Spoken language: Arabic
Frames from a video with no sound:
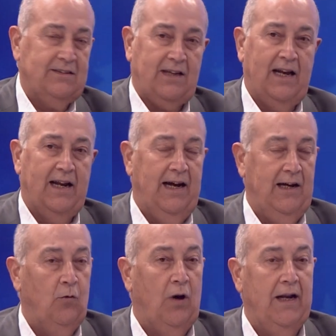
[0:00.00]
على
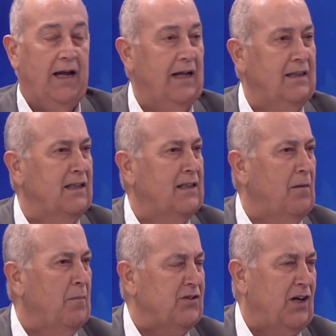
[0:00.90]
حوالات لدى
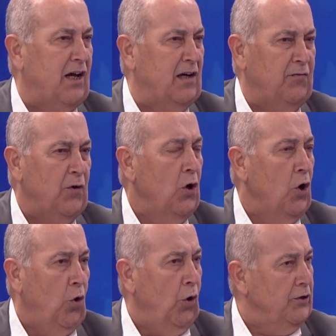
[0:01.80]
المصارف
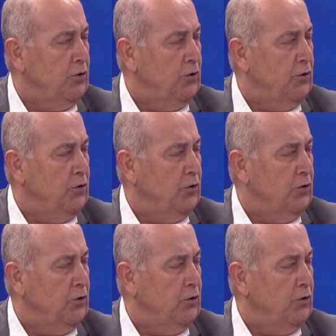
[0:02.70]
وعندهم